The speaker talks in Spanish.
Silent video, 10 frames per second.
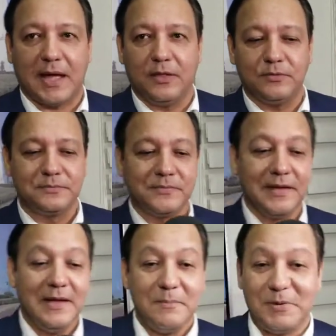A ver, ¿cómo va
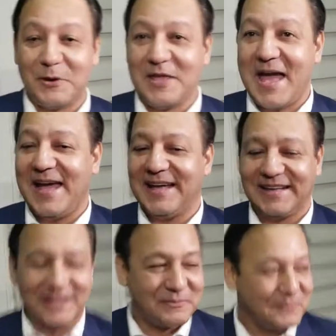
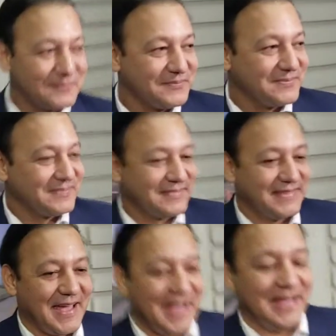la, la lentitud
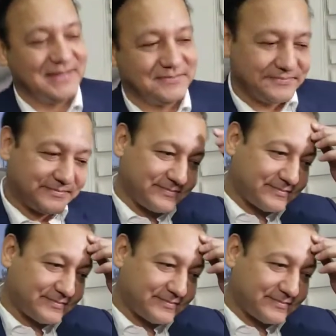de las obras en